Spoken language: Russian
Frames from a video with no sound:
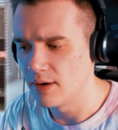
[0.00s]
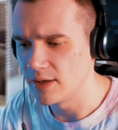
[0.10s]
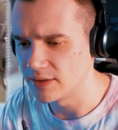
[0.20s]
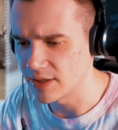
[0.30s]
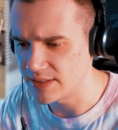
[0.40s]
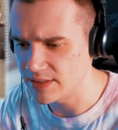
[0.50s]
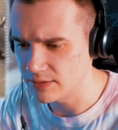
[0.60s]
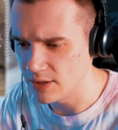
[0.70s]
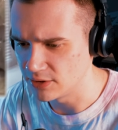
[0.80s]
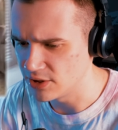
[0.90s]
Это
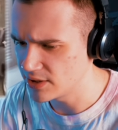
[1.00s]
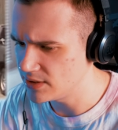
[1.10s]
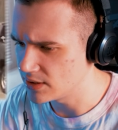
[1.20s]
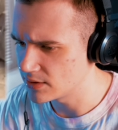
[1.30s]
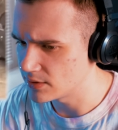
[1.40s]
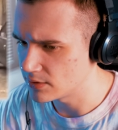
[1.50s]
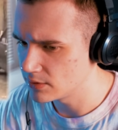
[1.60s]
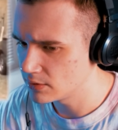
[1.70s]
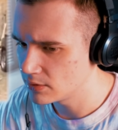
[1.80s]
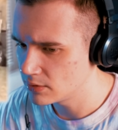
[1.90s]
Россия... Нет, не Россия, кстати.
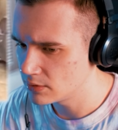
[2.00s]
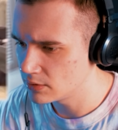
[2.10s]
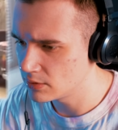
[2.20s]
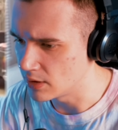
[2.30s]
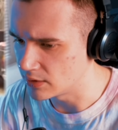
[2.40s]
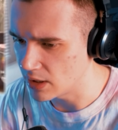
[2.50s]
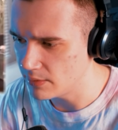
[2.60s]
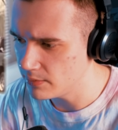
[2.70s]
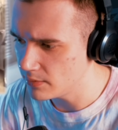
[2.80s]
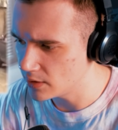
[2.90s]

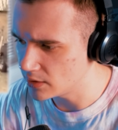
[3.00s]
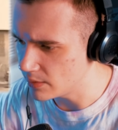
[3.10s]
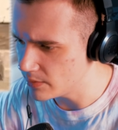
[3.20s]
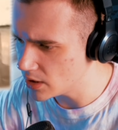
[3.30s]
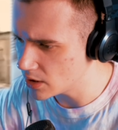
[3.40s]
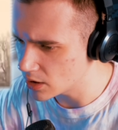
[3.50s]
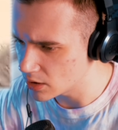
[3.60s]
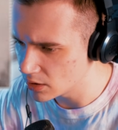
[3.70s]
Это, это Америка.